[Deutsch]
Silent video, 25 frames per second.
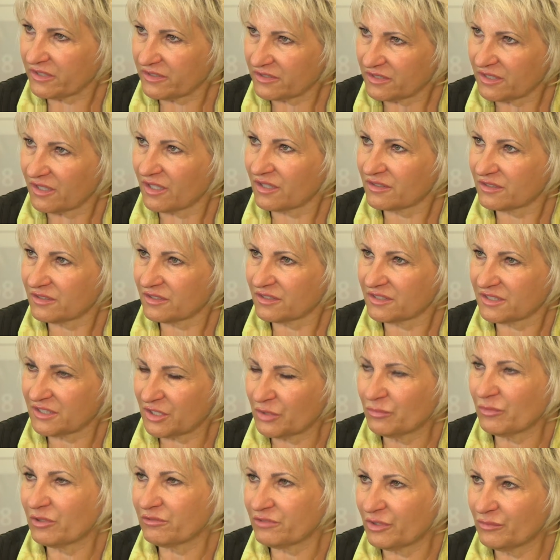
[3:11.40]
hat gesagt, das
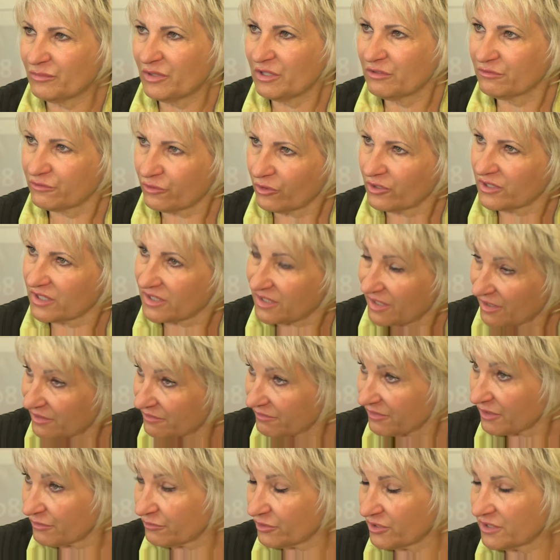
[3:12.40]
Thema
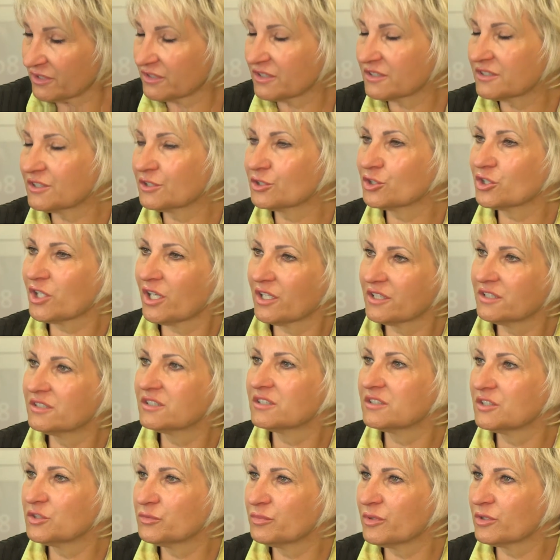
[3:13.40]
Familienfreundlichkeit war für ihn das
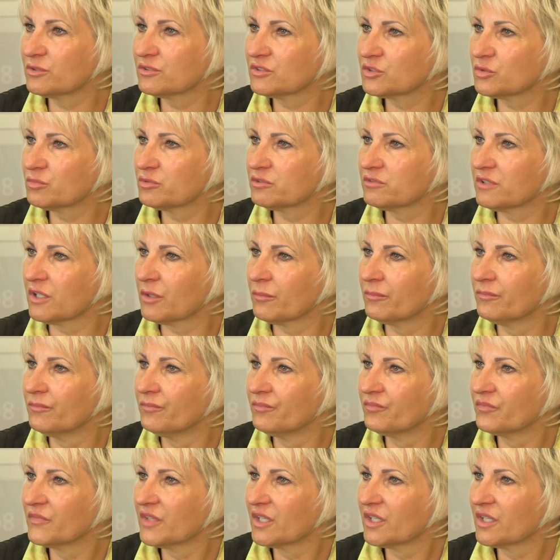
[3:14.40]
Entscheidende, sich bei uns zu bewerben.